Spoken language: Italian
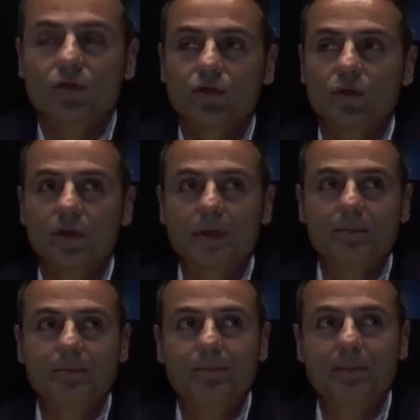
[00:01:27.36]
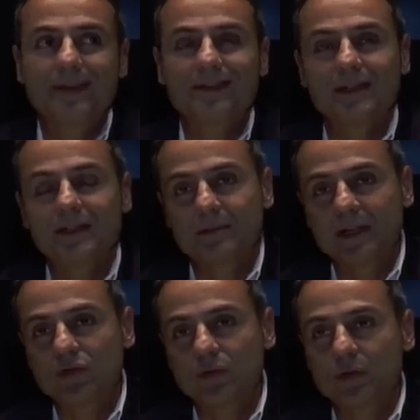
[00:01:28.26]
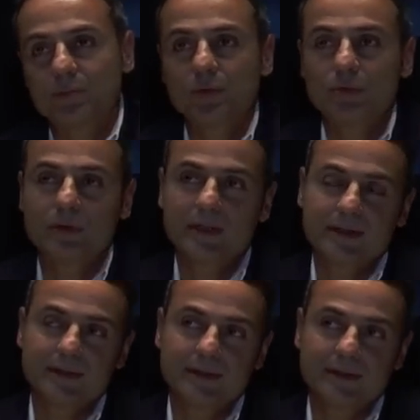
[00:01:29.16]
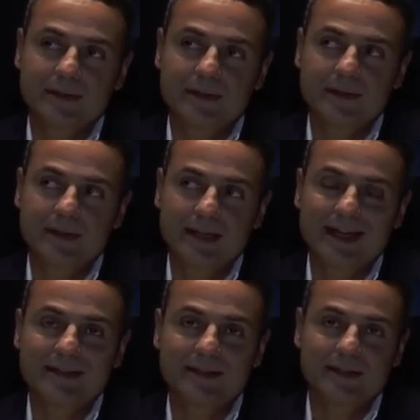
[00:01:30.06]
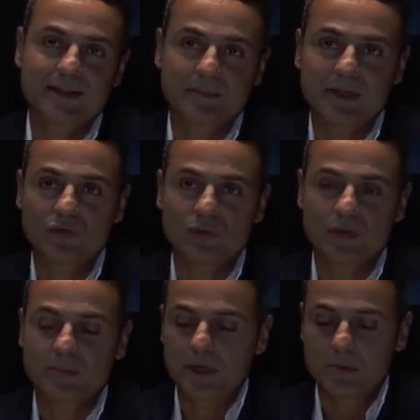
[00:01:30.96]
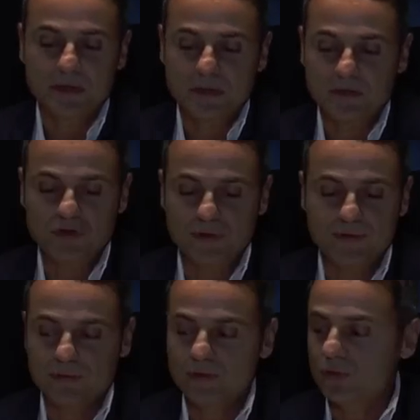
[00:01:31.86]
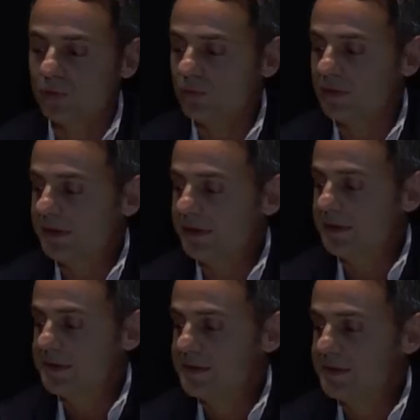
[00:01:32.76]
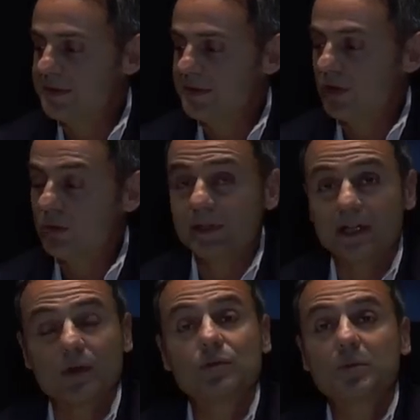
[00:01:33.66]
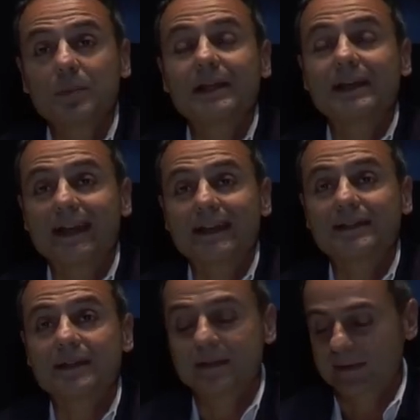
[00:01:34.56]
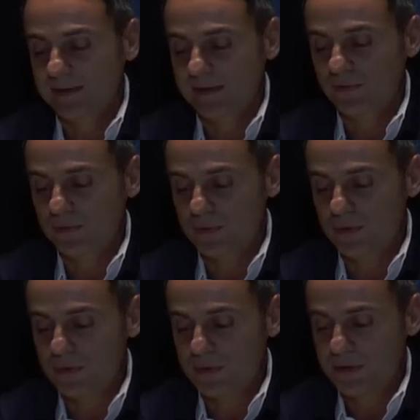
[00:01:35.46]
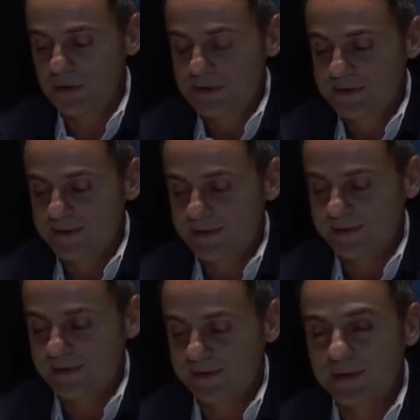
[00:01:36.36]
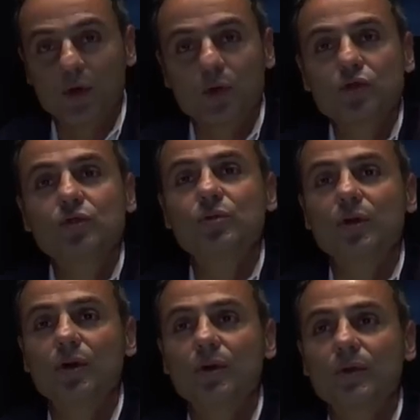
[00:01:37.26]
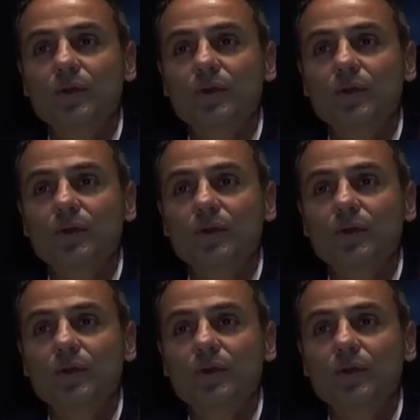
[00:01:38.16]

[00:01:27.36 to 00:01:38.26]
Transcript: ci sono dei pezzi che ti piacciono di più e altri che ti piacciono di meno, mentre invece questi qui sono tutti, come dire, hanno tutti un bel carattere e sono uh, ognuno